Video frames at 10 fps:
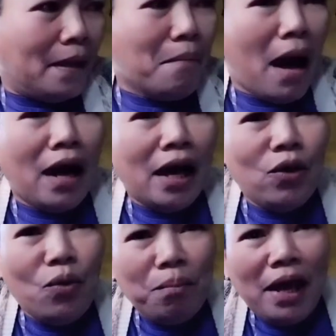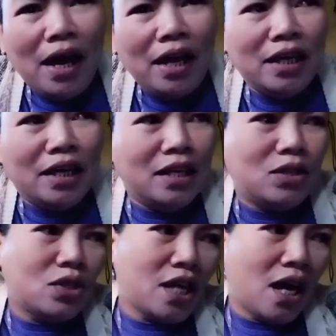maaga yung biyahe niya
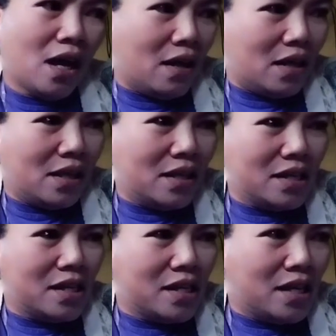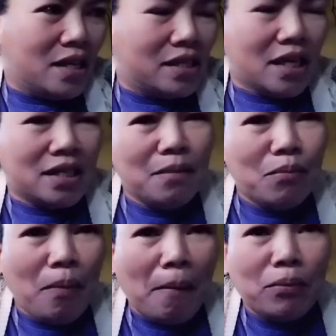dito sa sa
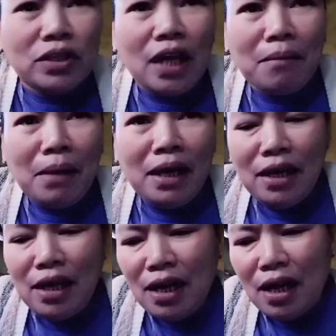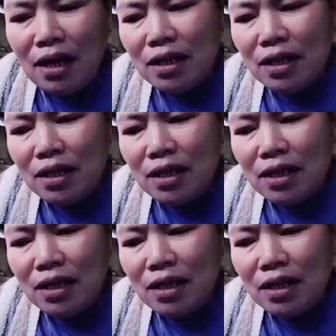Cebu papuntang Maynila.